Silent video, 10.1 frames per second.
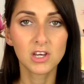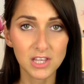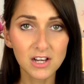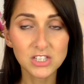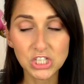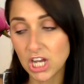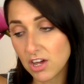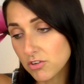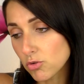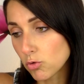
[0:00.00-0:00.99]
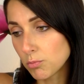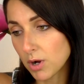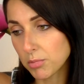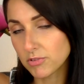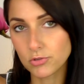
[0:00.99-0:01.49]
Ja, ist schade drum,
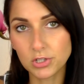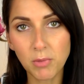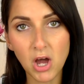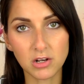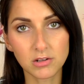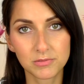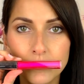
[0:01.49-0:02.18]
aber was soll ich machen?